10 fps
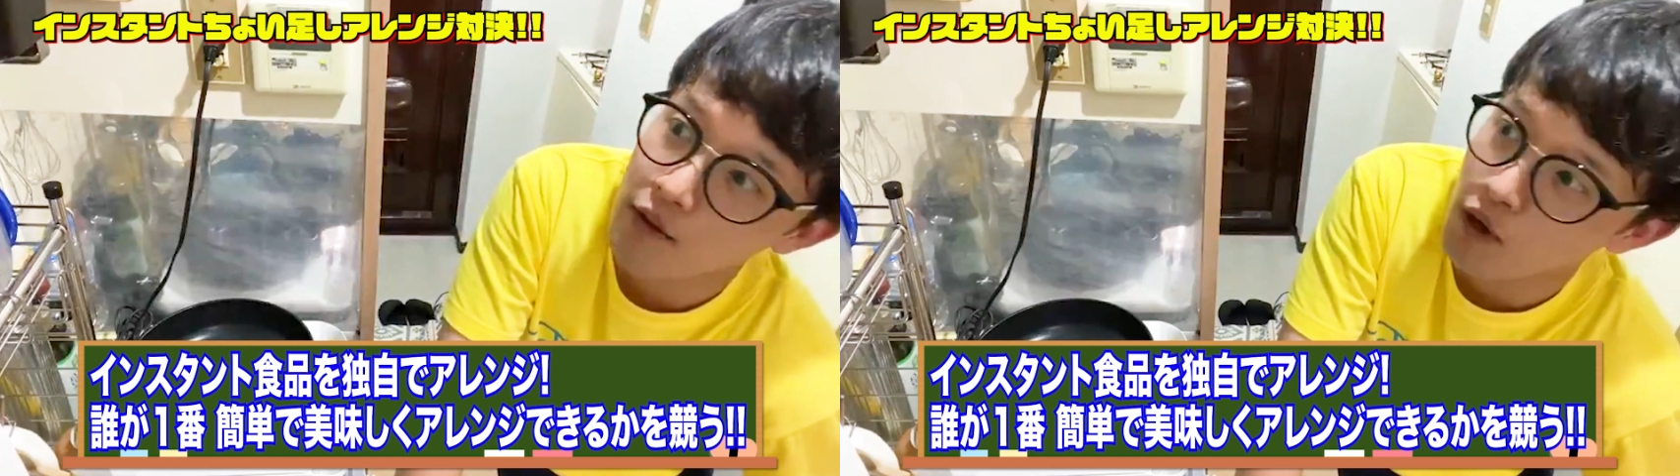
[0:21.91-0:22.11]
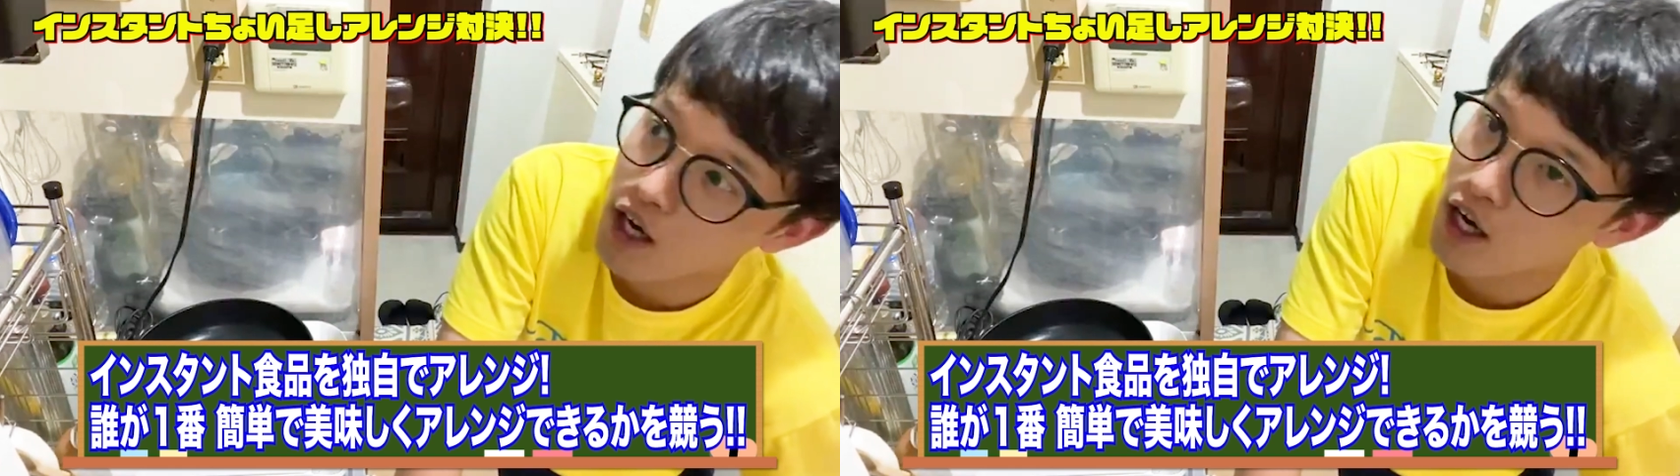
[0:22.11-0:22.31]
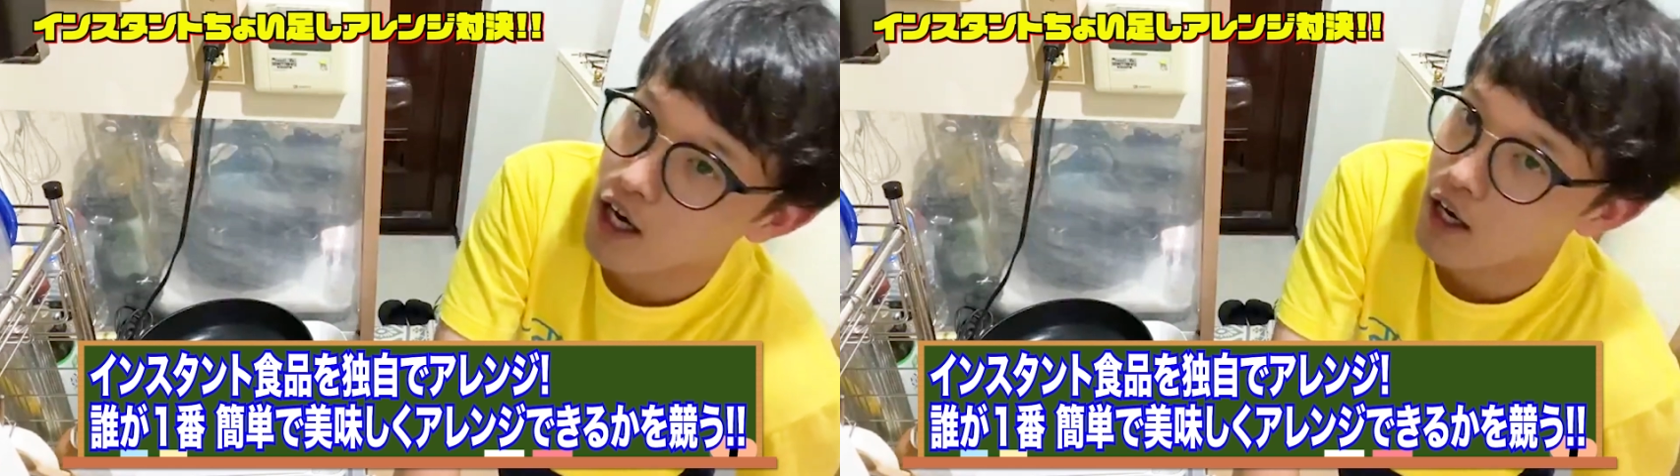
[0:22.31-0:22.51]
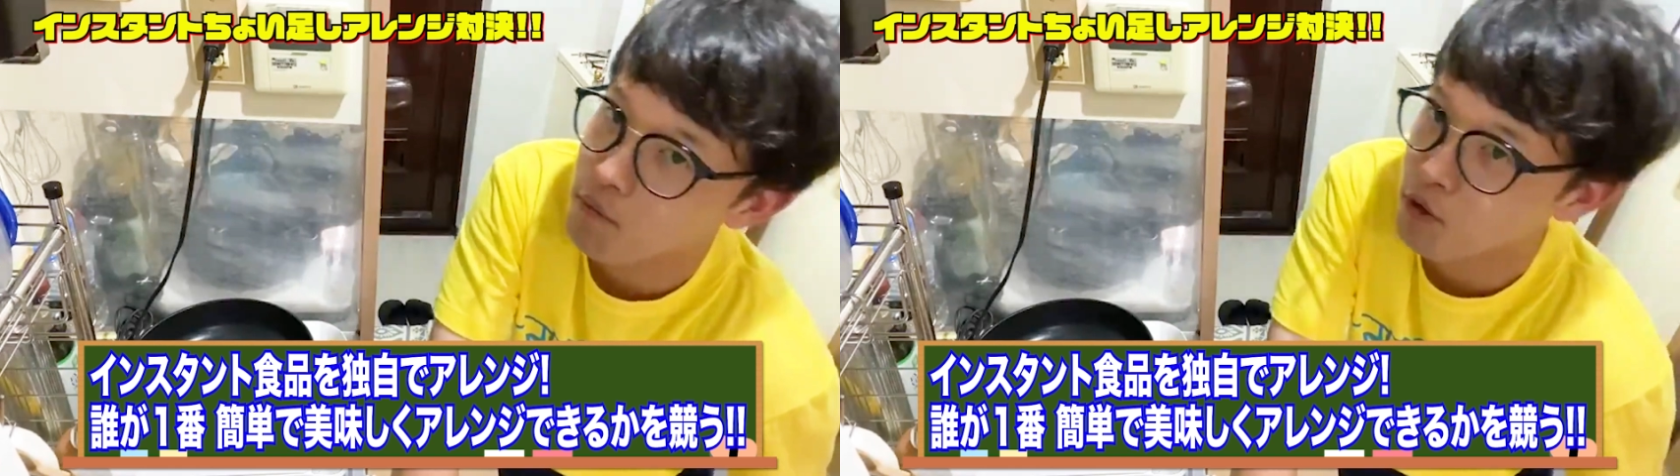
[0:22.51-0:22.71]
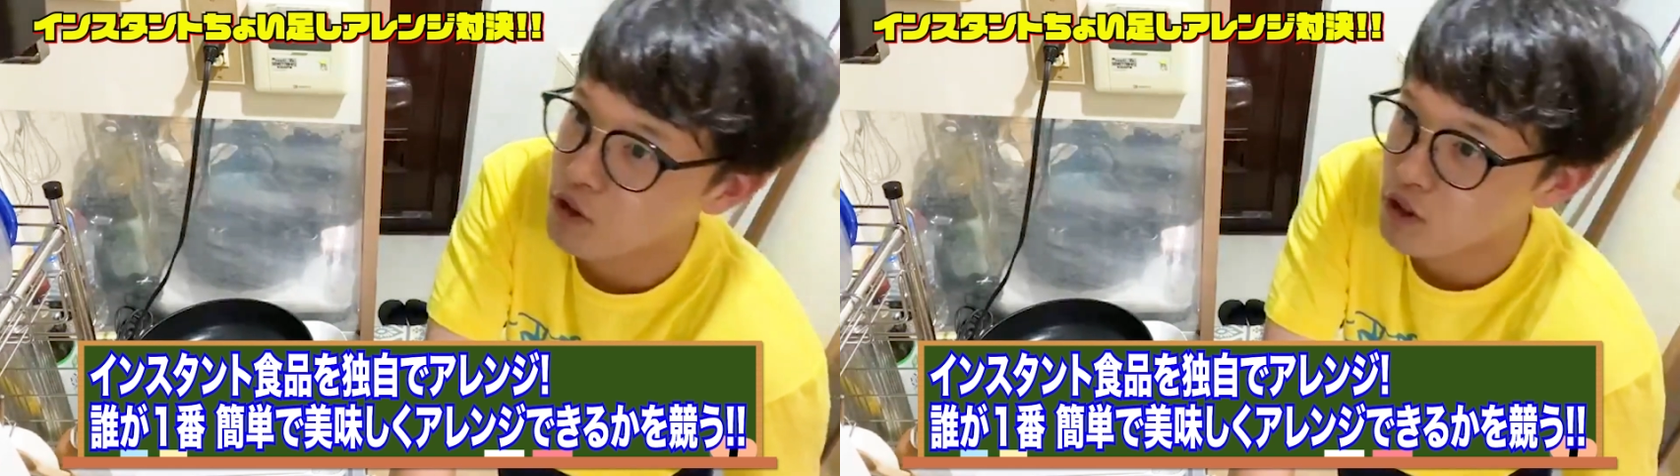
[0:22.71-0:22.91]
は
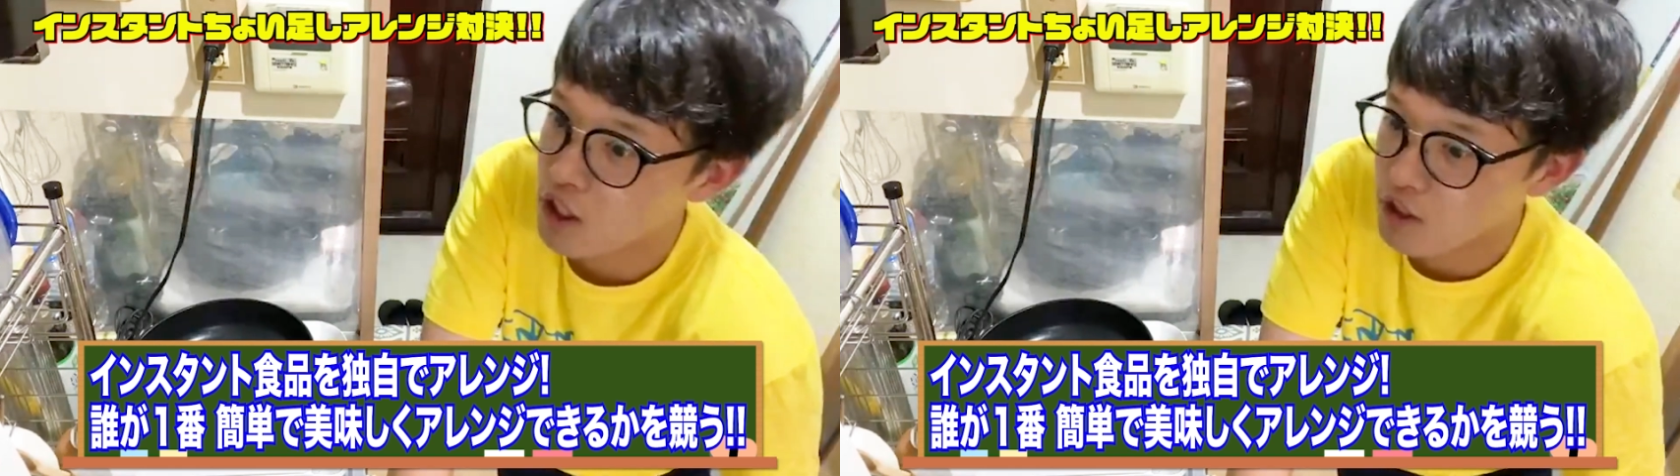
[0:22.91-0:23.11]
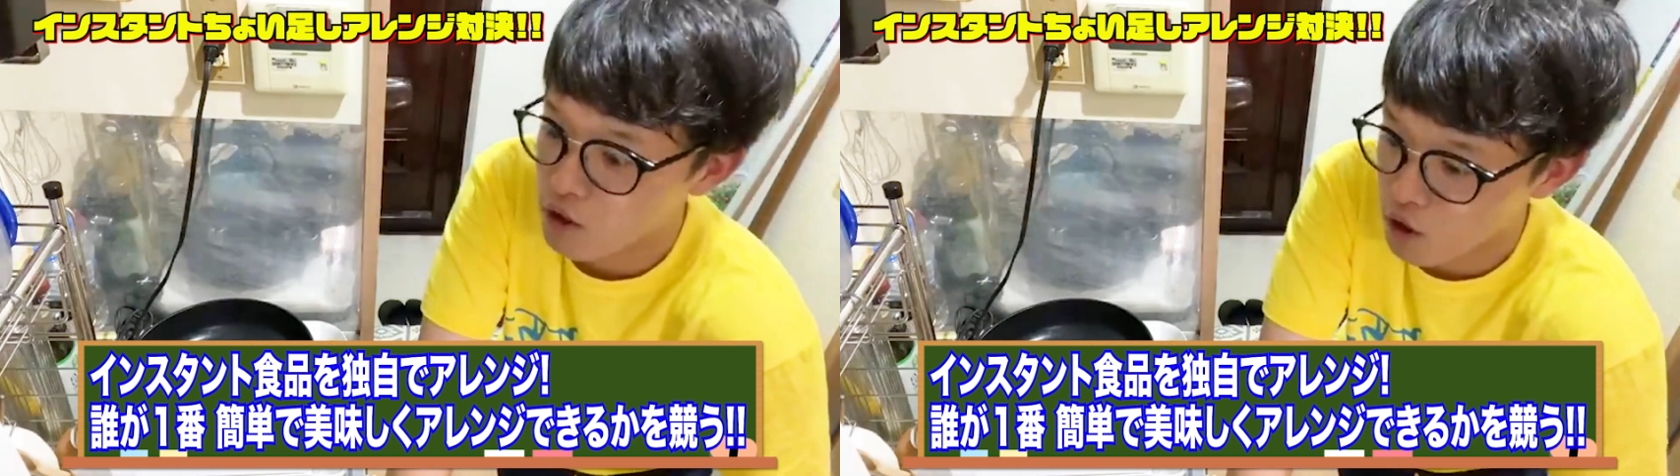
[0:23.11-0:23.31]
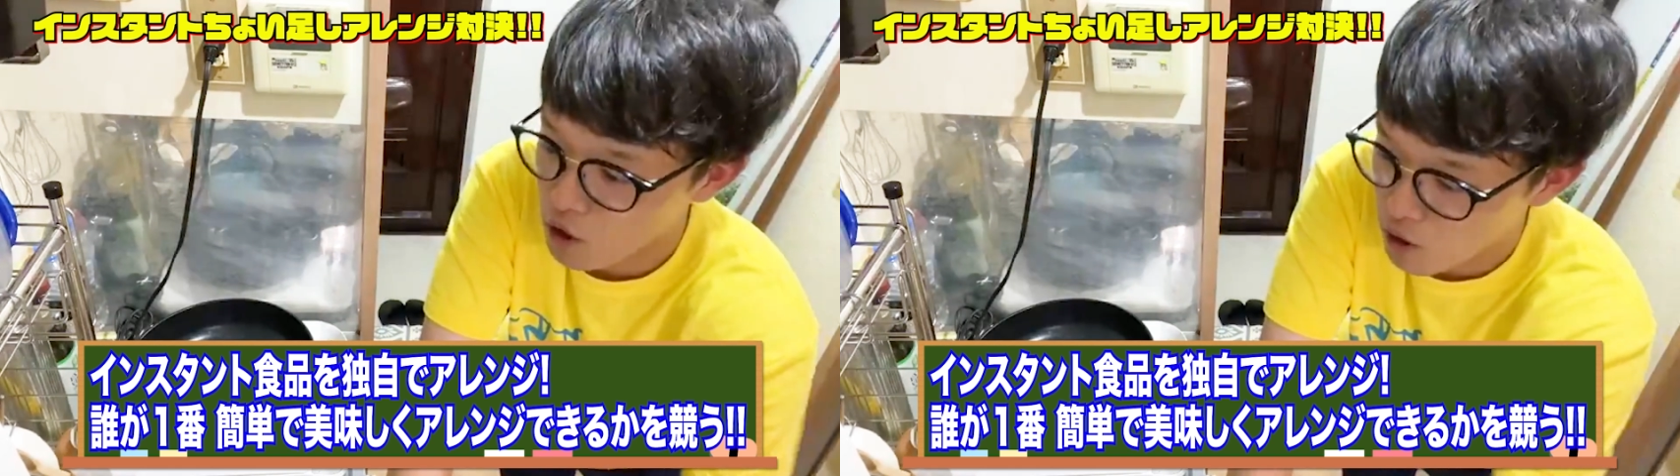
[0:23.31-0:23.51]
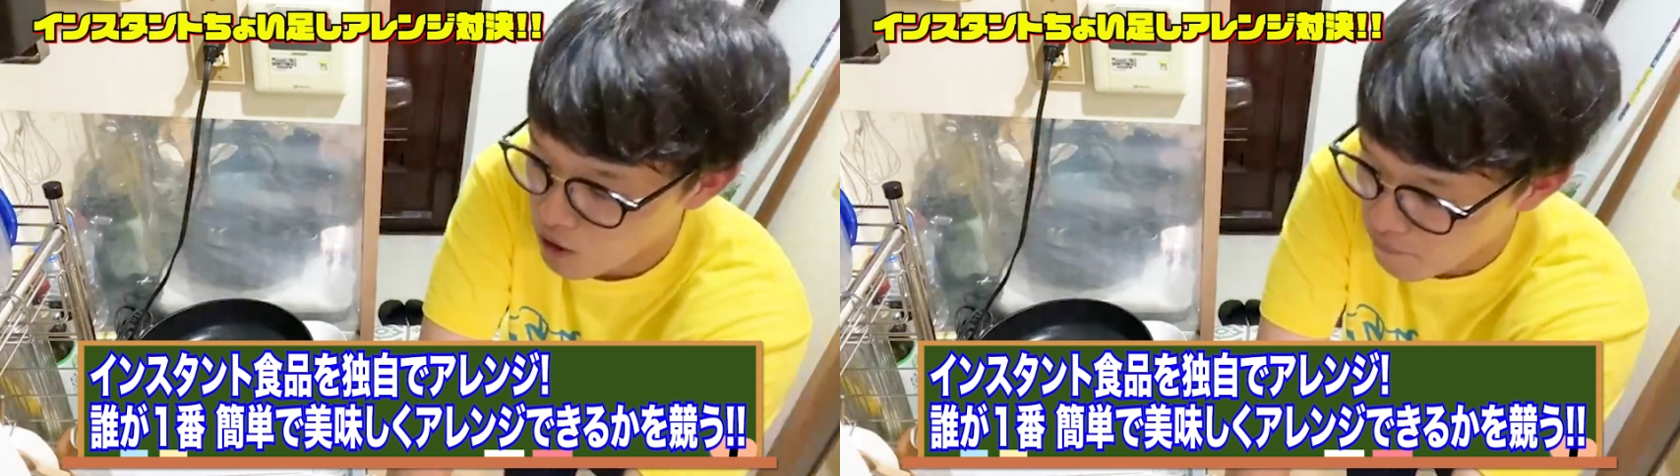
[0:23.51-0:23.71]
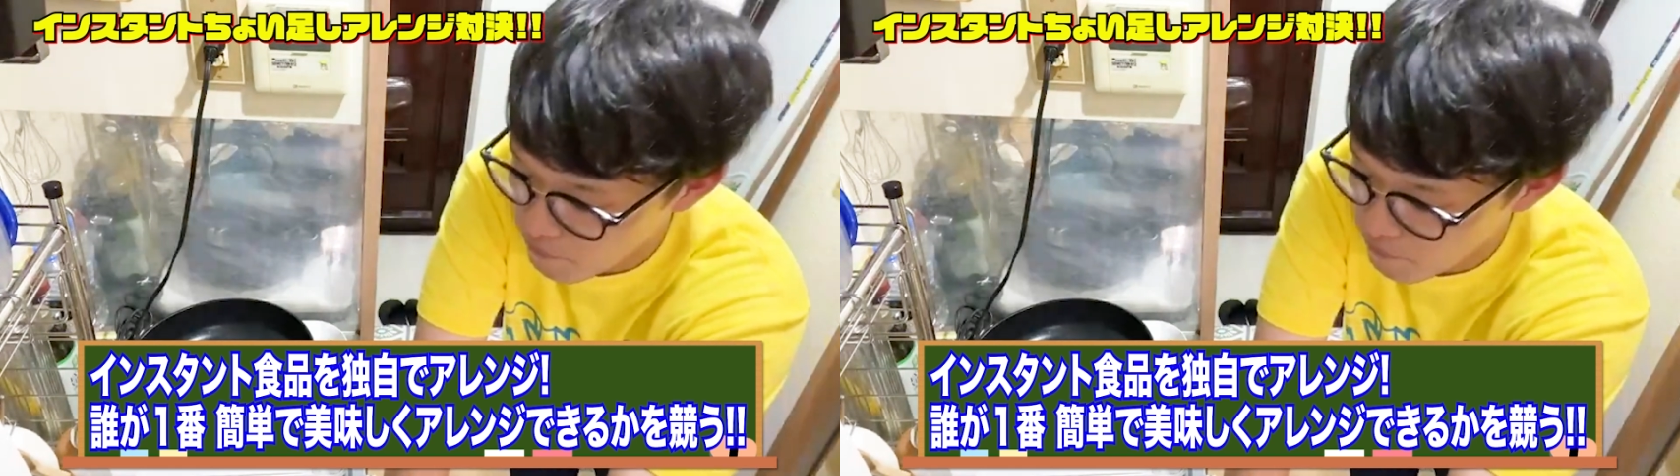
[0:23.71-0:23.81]
僕あの